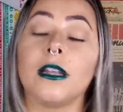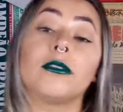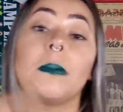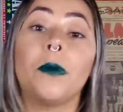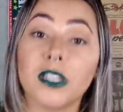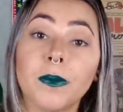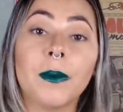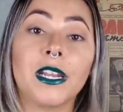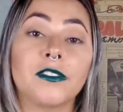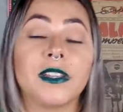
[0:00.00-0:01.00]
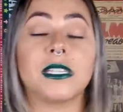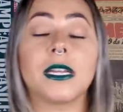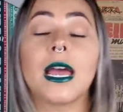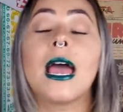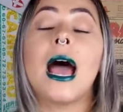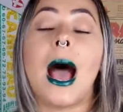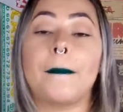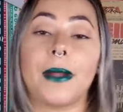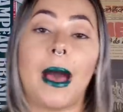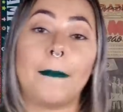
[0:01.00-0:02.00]
Não, depois do Palmeiras fazer
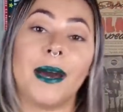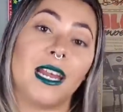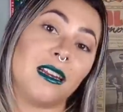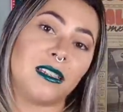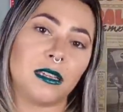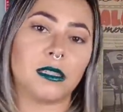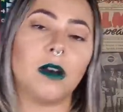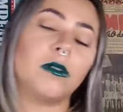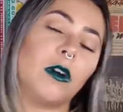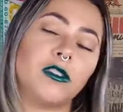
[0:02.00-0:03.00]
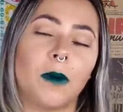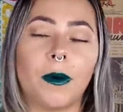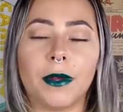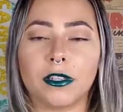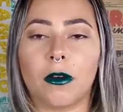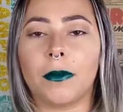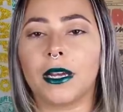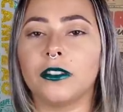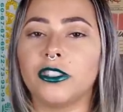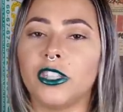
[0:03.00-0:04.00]
a, a paralisação, não só o Palmeiras como o
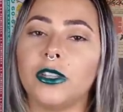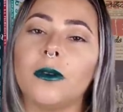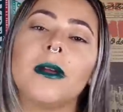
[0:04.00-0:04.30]
Bragantino.